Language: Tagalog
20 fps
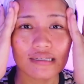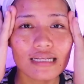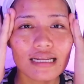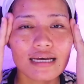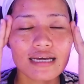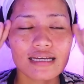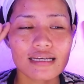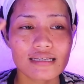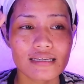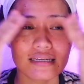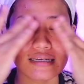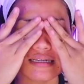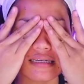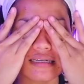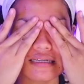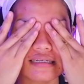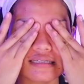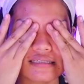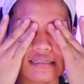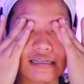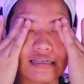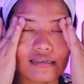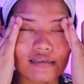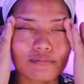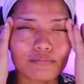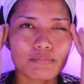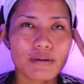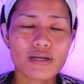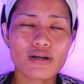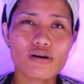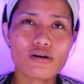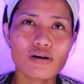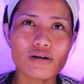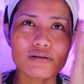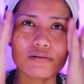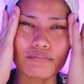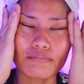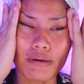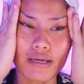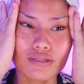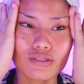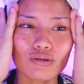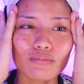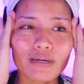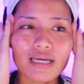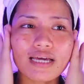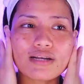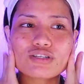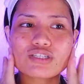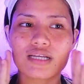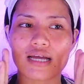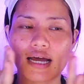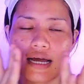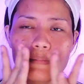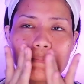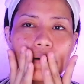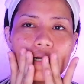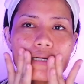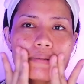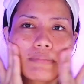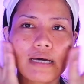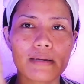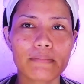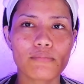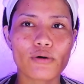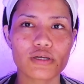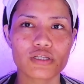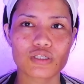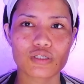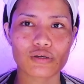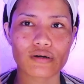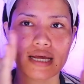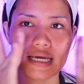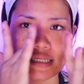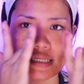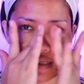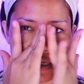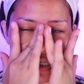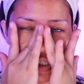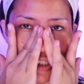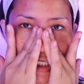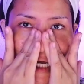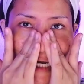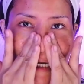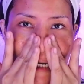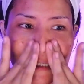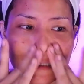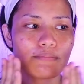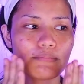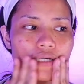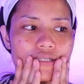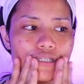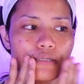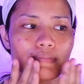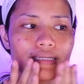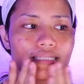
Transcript: na pero medyo may ano siya, parang may moisturizer siya guys. Medyo